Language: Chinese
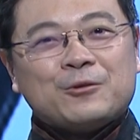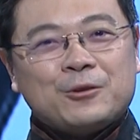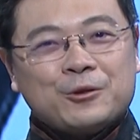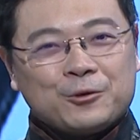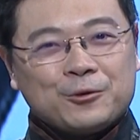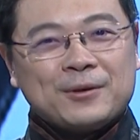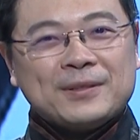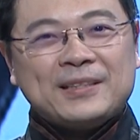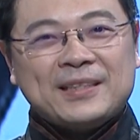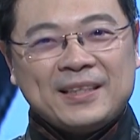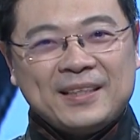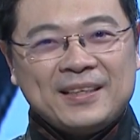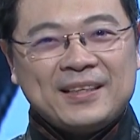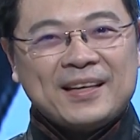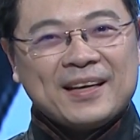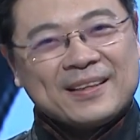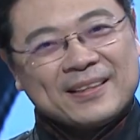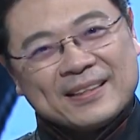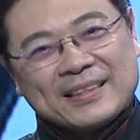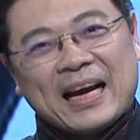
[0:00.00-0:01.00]
许多经
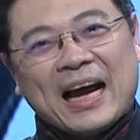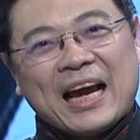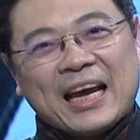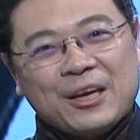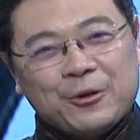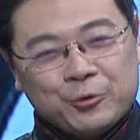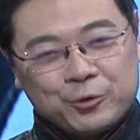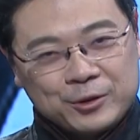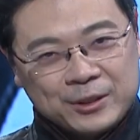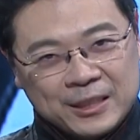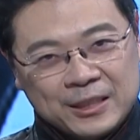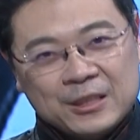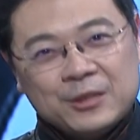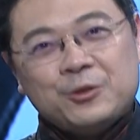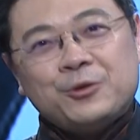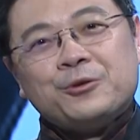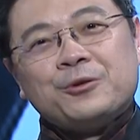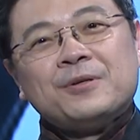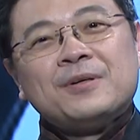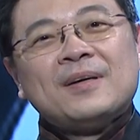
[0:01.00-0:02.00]
典的台语金
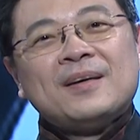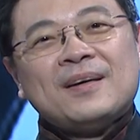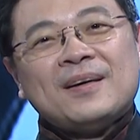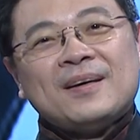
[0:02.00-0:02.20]
曲。